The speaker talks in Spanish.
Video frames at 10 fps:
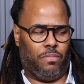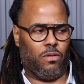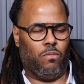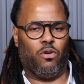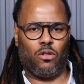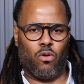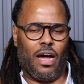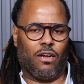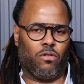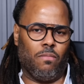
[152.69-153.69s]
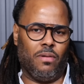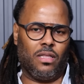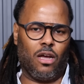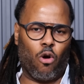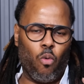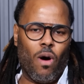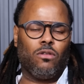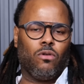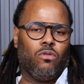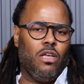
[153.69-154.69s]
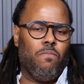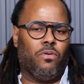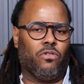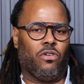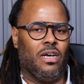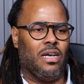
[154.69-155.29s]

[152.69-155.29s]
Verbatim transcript: perdón, voy a tocar solamente cuatro tipos